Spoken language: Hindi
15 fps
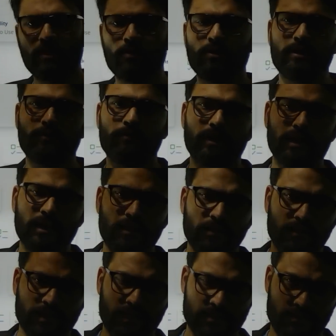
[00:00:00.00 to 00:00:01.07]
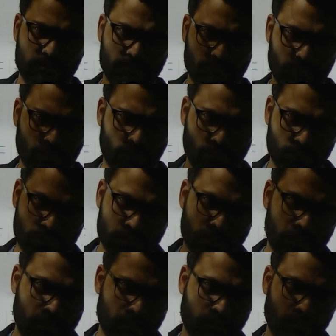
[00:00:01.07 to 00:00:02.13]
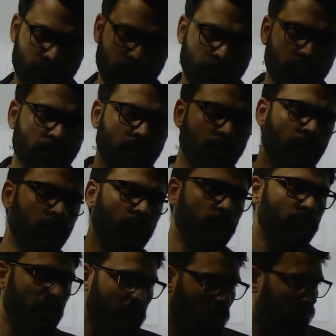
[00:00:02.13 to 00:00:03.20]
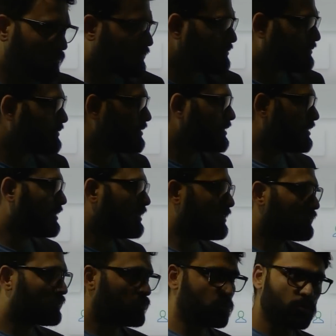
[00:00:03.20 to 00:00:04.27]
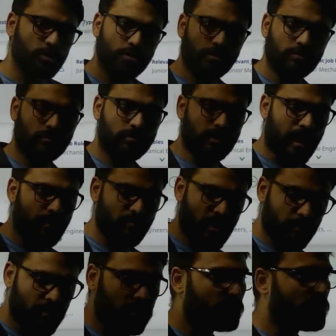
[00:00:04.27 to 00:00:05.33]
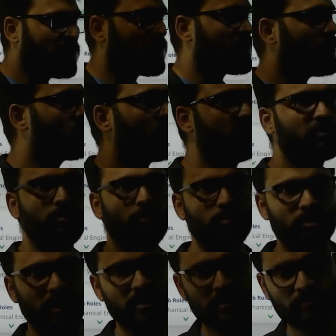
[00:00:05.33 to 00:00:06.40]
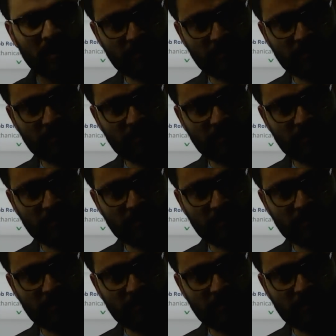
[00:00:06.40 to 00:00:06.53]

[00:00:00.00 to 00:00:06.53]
होने वाला है और क्या क्वेश्चन आ सकते हैं अगर कुछ टाइम मैं भी इसमें लगाऊंगा अभी दो चार दिन मैं भी